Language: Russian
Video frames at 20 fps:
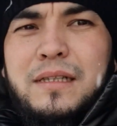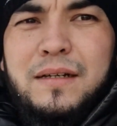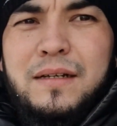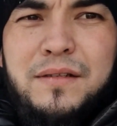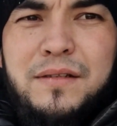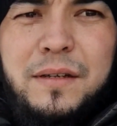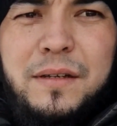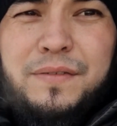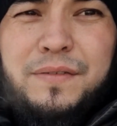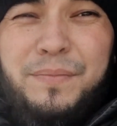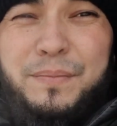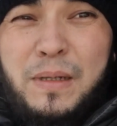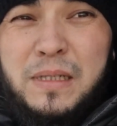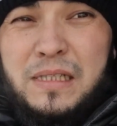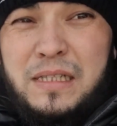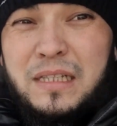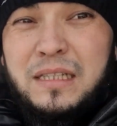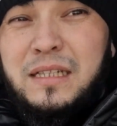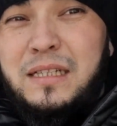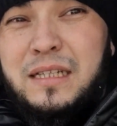главное,
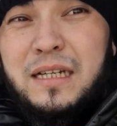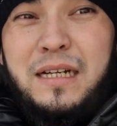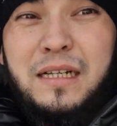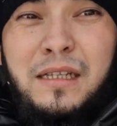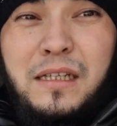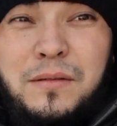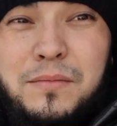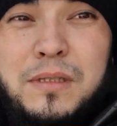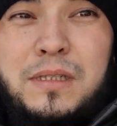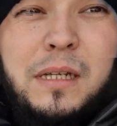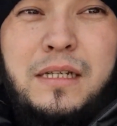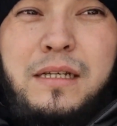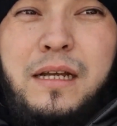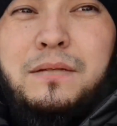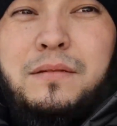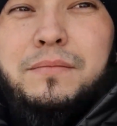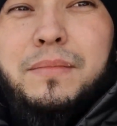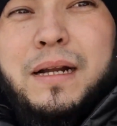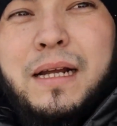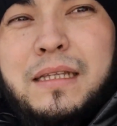впоследок я хотел бы
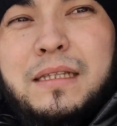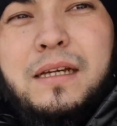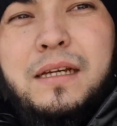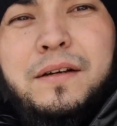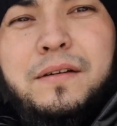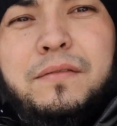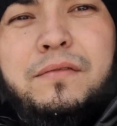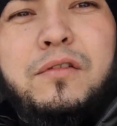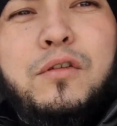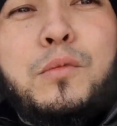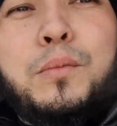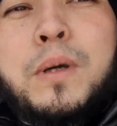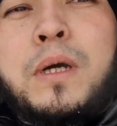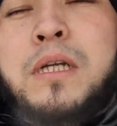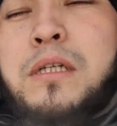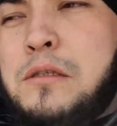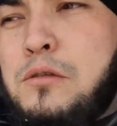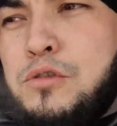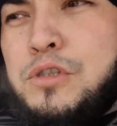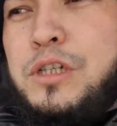сказать, братья, в
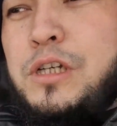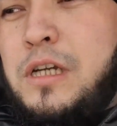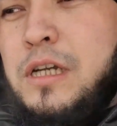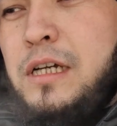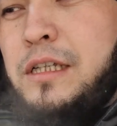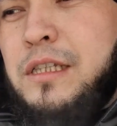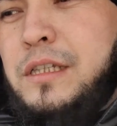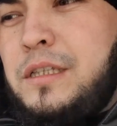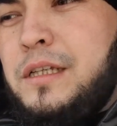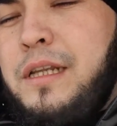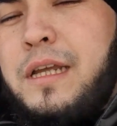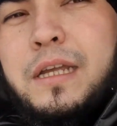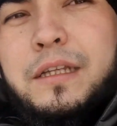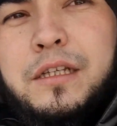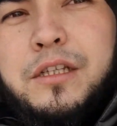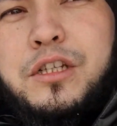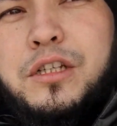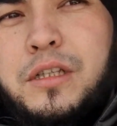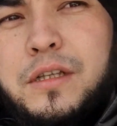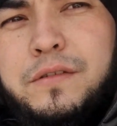любых случаях не
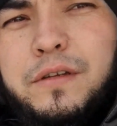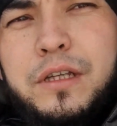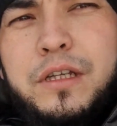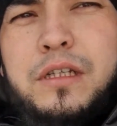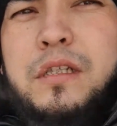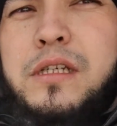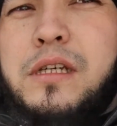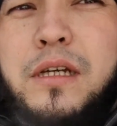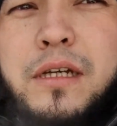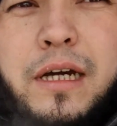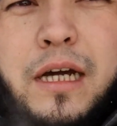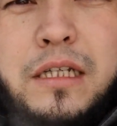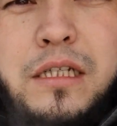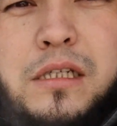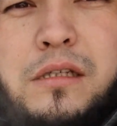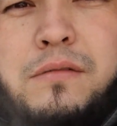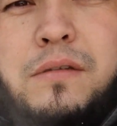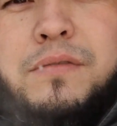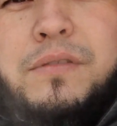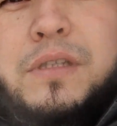теряйте человеческие
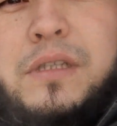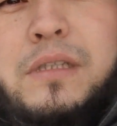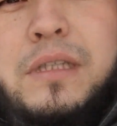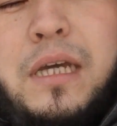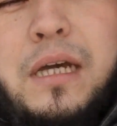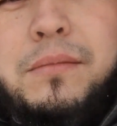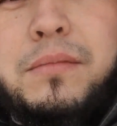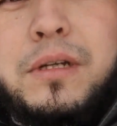качества, всегда